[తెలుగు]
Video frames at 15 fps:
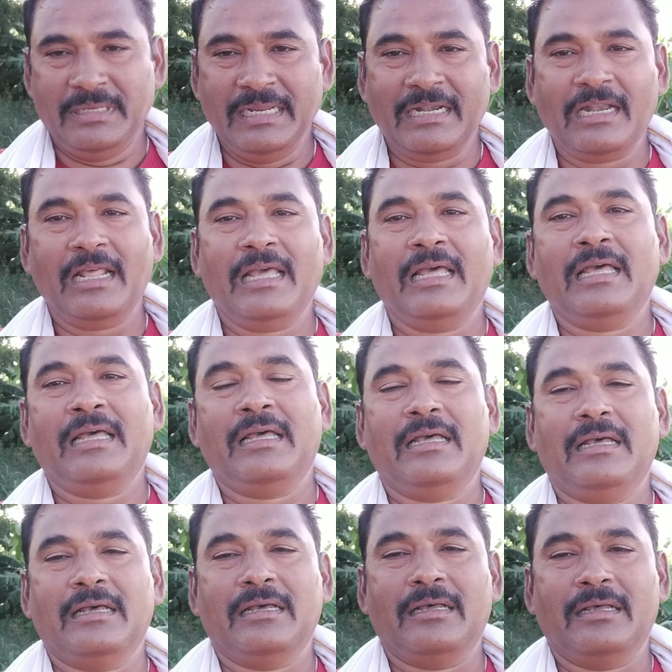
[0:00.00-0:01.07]
ఇట్లా
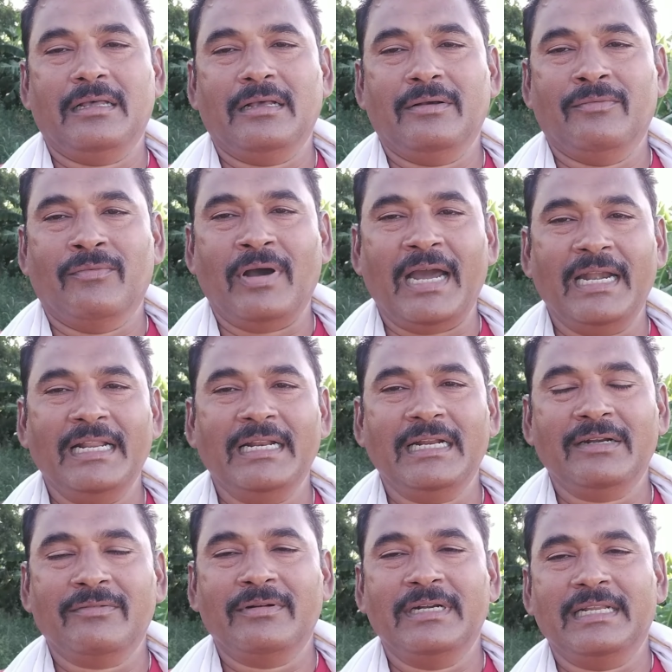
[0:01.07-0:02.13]

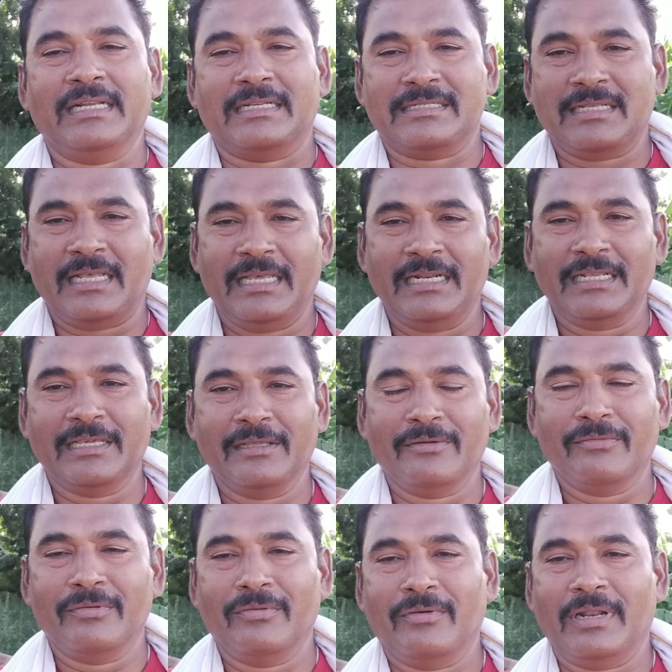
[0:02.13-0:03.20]
వాడినటువంటి రసాయనిక
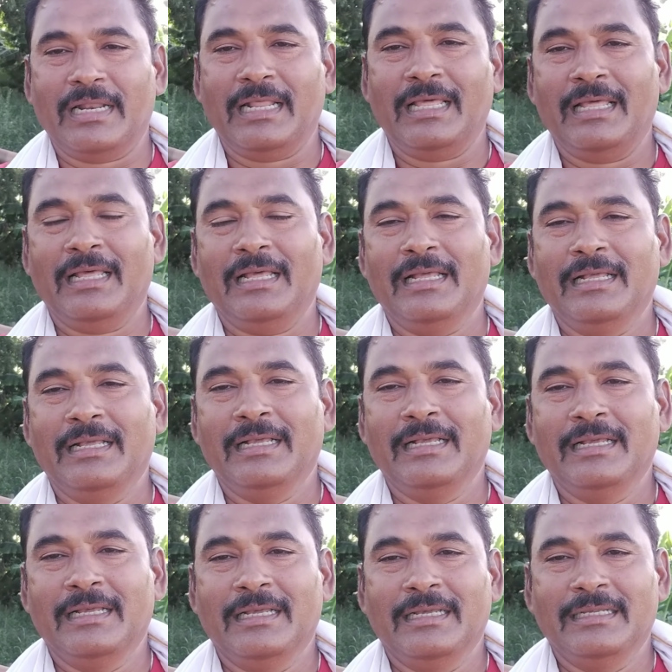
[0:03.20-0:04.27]
ఎరువుల వల్ల
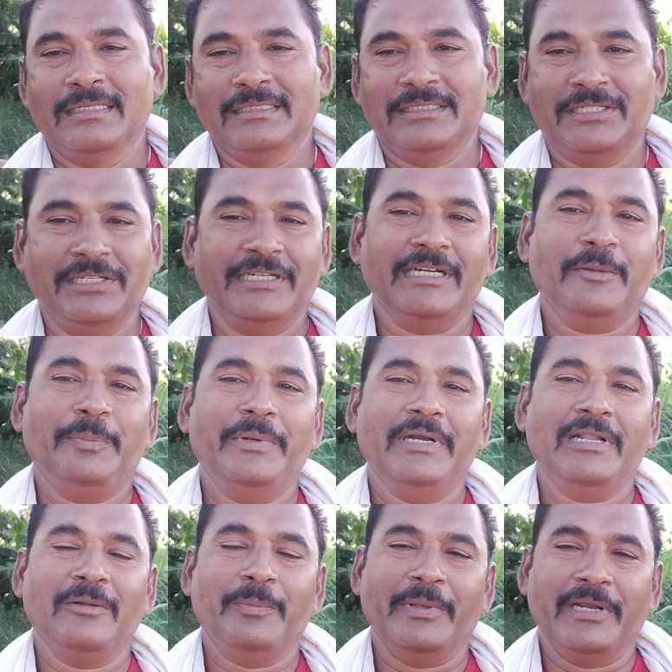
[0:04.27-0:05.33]

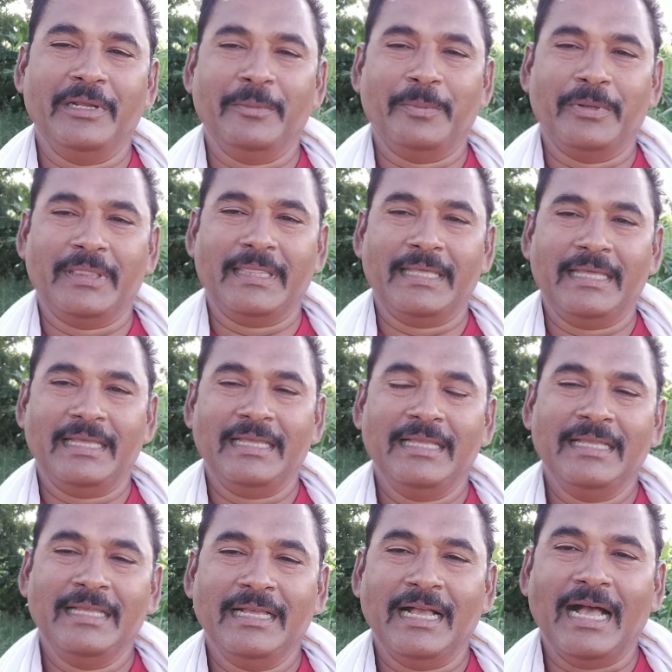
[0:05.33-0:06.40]
చీడపీడలు పెరిగిపోతే
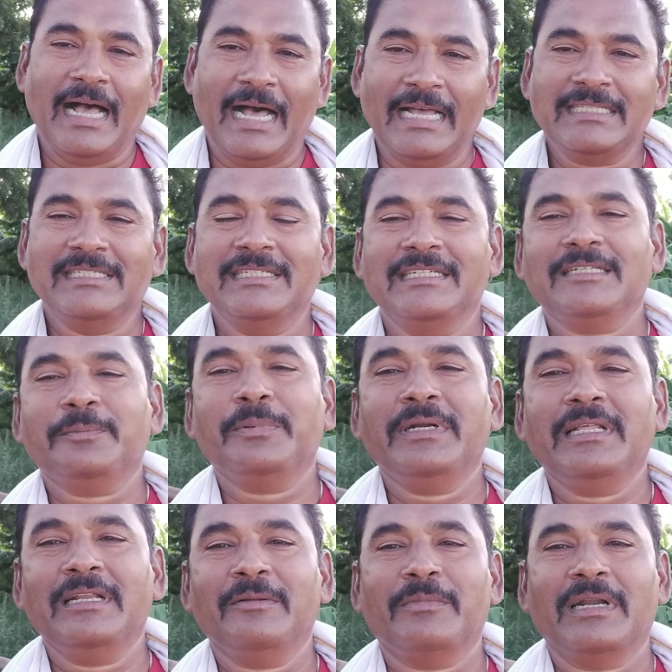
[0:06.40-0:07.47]
ఆ
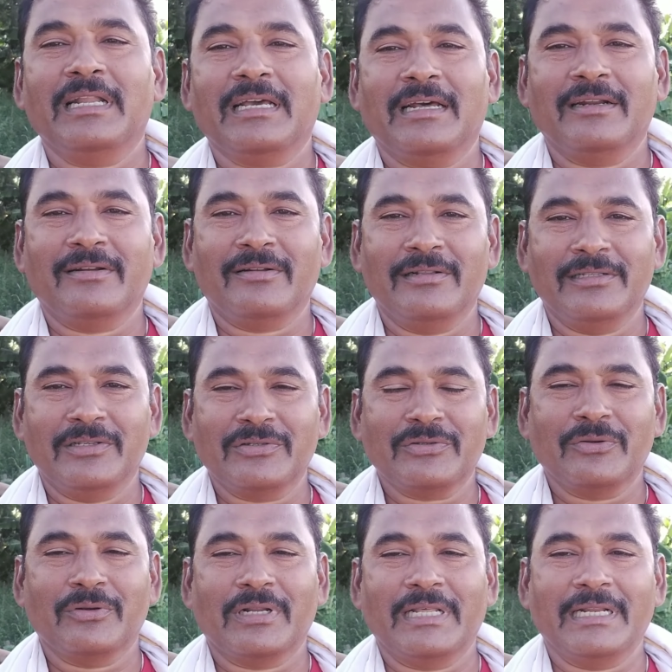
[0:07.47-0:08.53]
చీడపీడలను మళ్ళీ కంట్రోల్
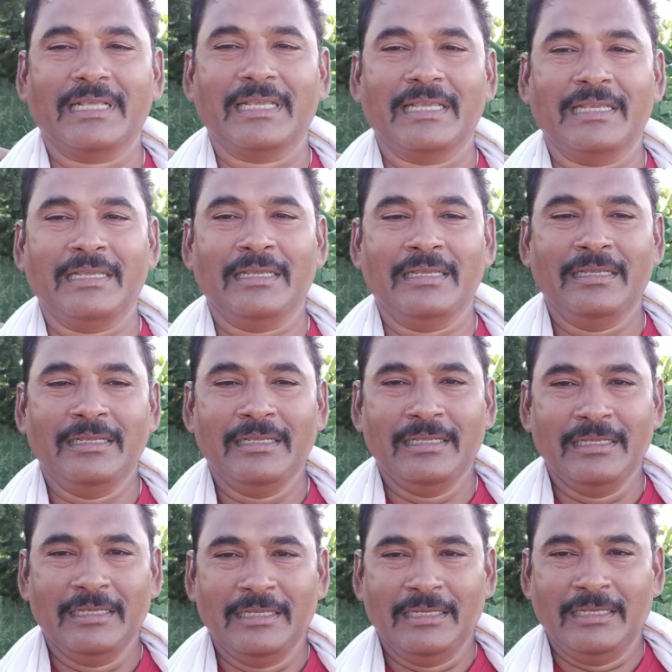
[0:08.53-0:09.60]
చేసుకోవడానికి
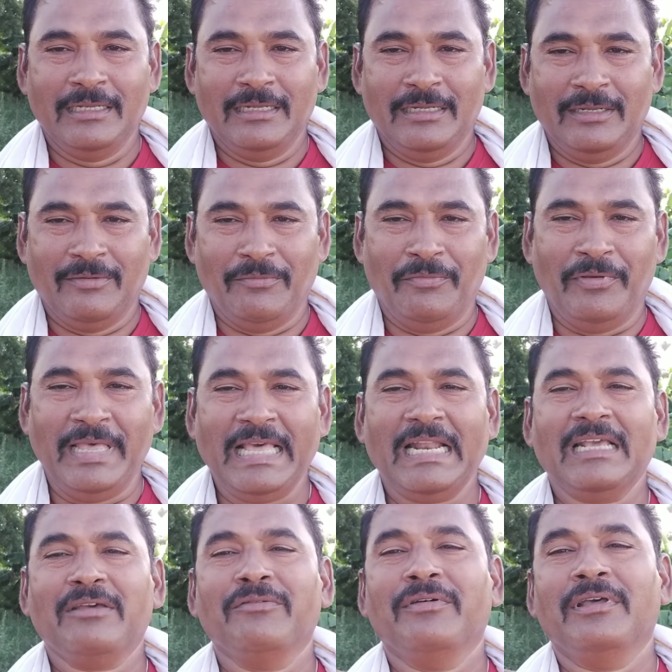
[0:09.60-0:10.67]

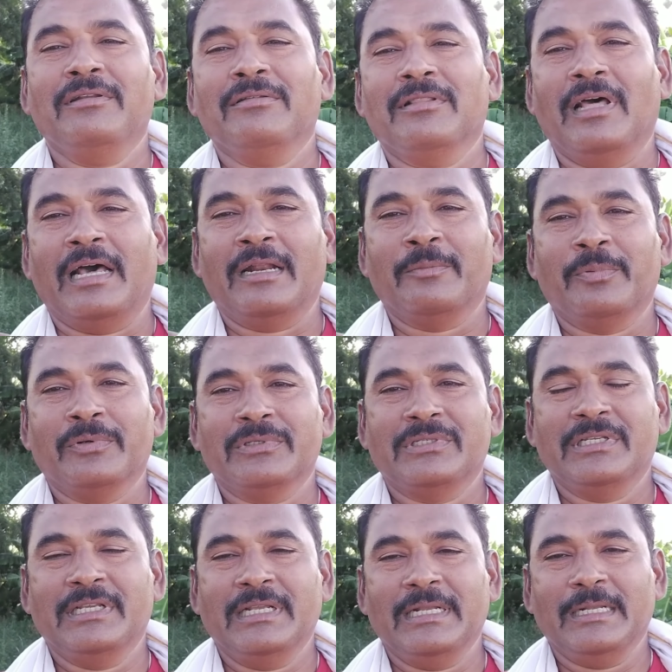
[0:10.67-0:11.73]
వేలకు వేలు
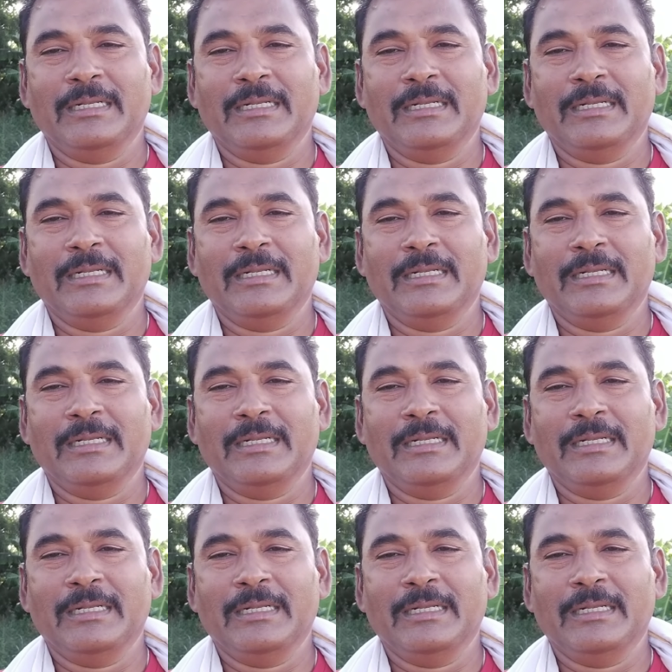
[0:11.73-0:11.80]
ధారపోసి